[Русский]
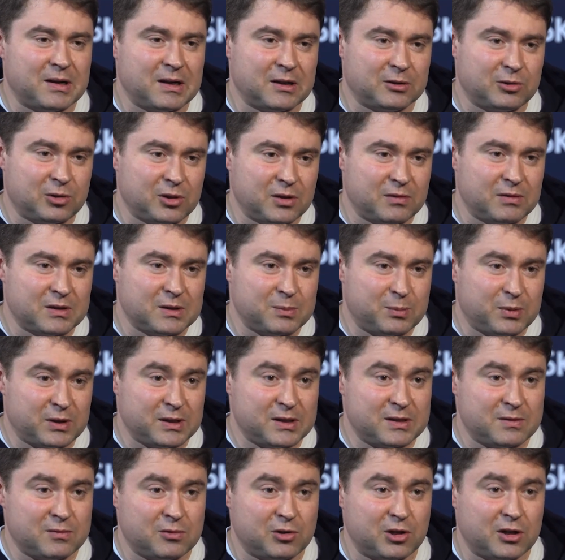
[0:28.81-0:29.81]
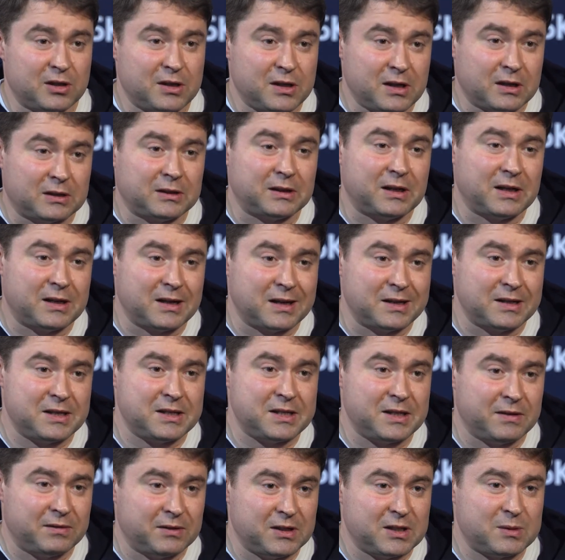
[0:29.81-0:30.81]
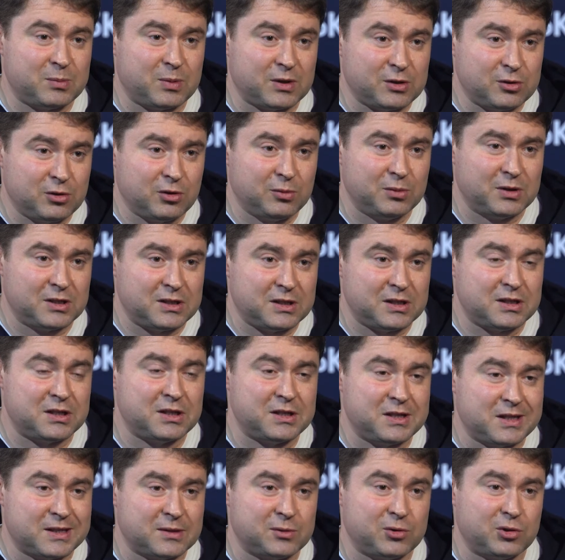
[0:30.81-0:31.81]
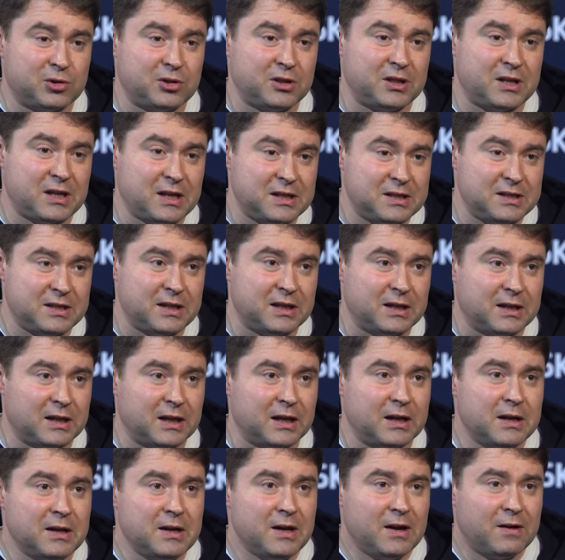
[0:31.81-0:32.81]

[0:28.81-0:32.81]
которые воспроизводят некоторые когнитивные способности, сейчас все-таки отдельные,